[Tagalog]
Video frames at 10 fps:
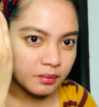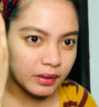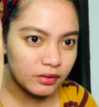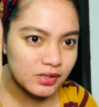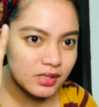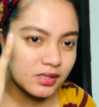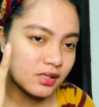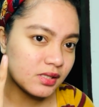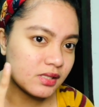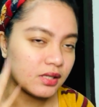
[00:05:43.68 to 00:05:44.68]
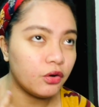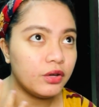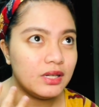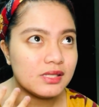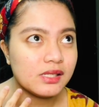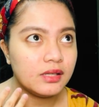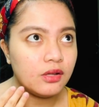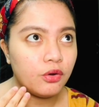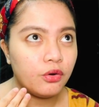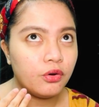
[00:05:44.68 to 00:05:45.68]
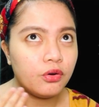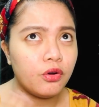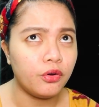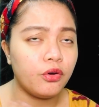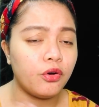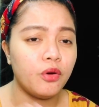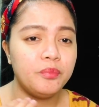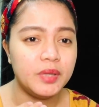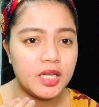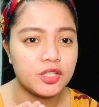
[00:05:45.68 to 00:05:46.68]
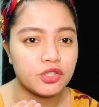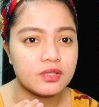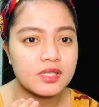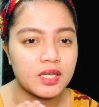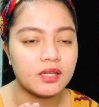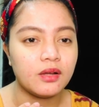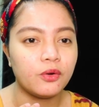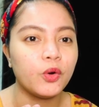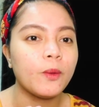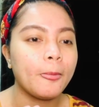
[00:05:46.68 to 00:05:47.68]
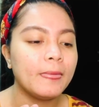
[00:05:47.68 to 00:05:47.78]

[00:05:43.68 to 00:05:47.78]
Pero since oily skin ako, combination skin ako,